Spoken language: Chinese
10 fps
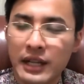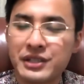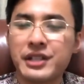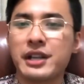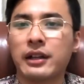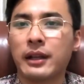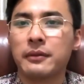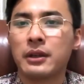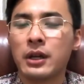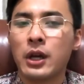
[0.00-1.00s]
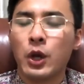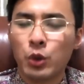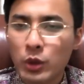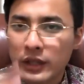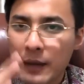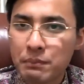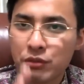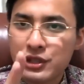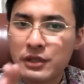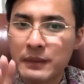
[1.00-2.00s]
正常的。如果他不
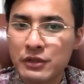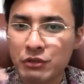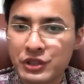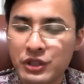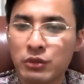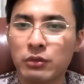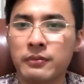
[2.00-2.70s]
是民主制度，